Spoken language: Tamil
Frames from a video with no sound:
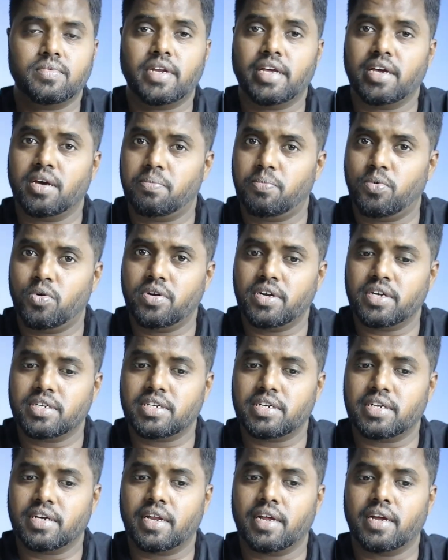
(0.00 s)
நீங்கள்
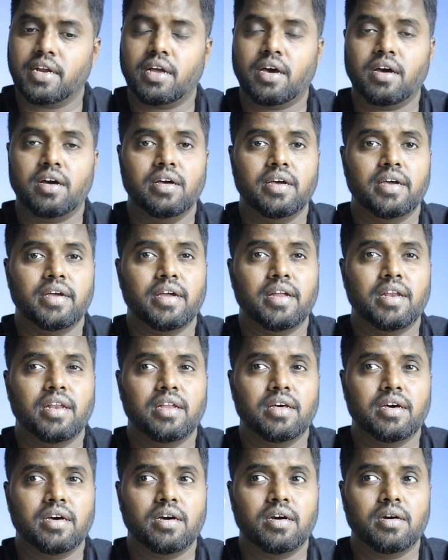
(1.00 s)
போர்ட்ரேட்ஸ் எடுக்கிறீங்கன்னா
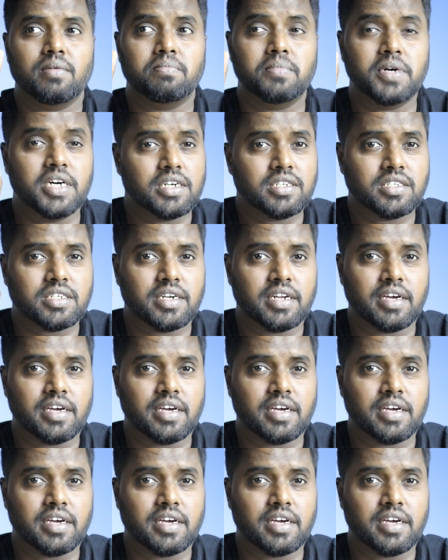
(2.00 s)
இல்லை பேர்ட்ஸ்